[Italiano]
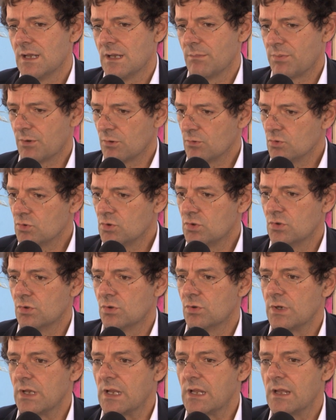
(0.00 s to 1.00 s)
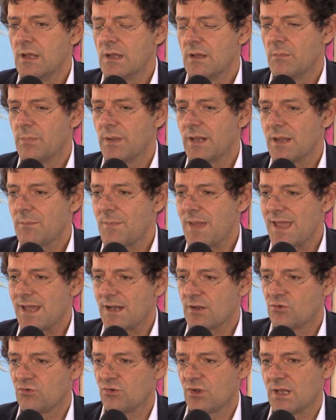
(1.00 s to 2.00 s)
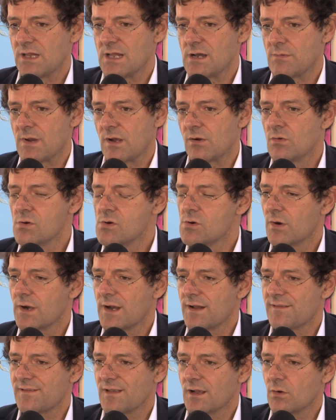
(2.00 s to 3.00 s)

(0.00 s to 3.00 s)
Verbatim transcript: produttori per emergere da una concorrenza